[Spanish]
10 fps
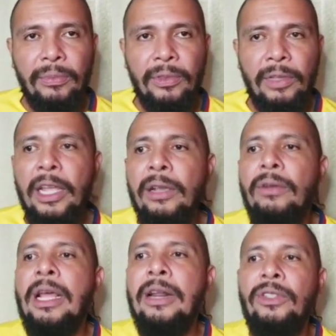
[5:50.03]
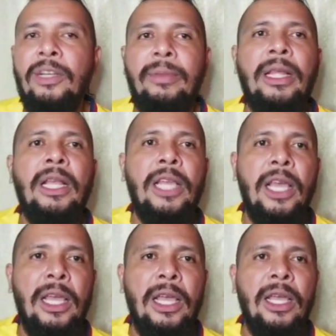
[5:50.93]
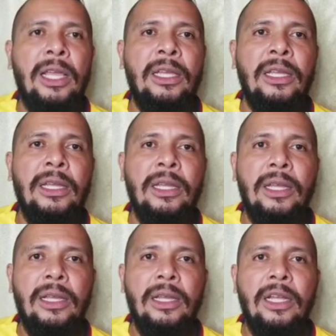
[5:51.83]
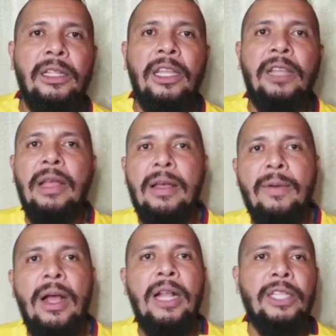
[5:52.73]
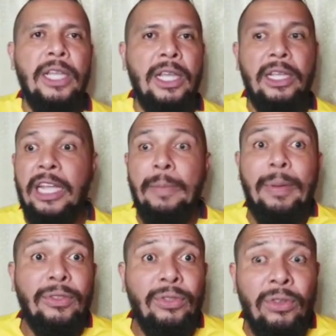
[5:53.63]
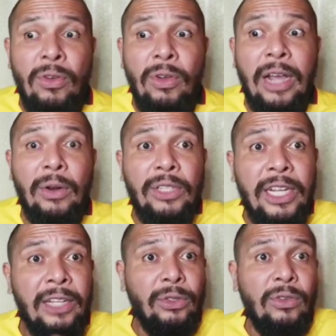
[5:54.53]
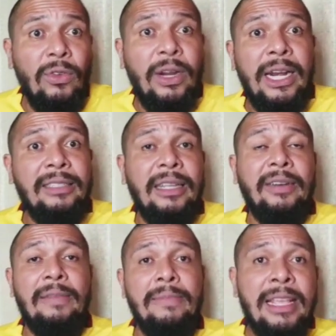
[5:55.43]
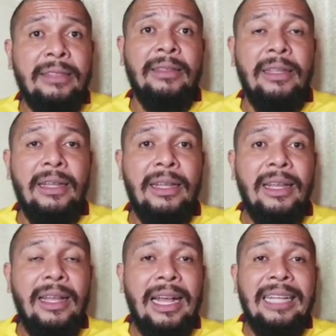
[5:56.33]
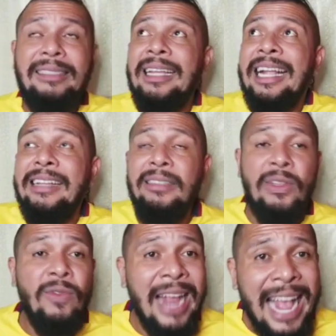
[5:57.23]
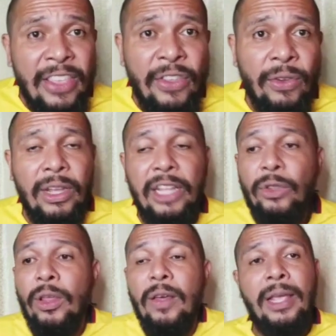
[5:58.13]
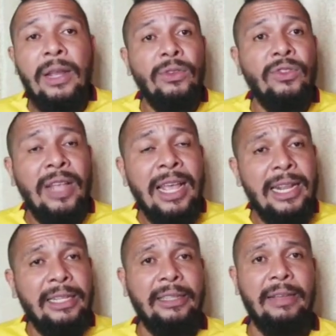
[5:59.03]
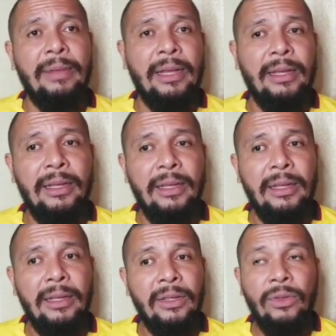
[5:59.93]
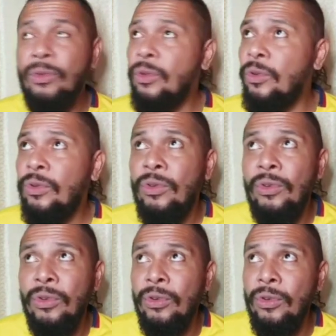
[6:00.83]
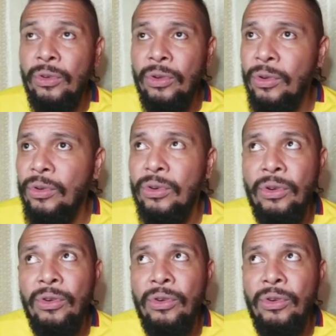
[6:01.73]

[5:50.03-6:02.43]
Tengo una noche en Medellín y te llevo guayín... ¿Qué pasó? Carol G cantó con él ese remix hace casi un año y todavía no sale el tema. No, no, no, no, no, no, no, no,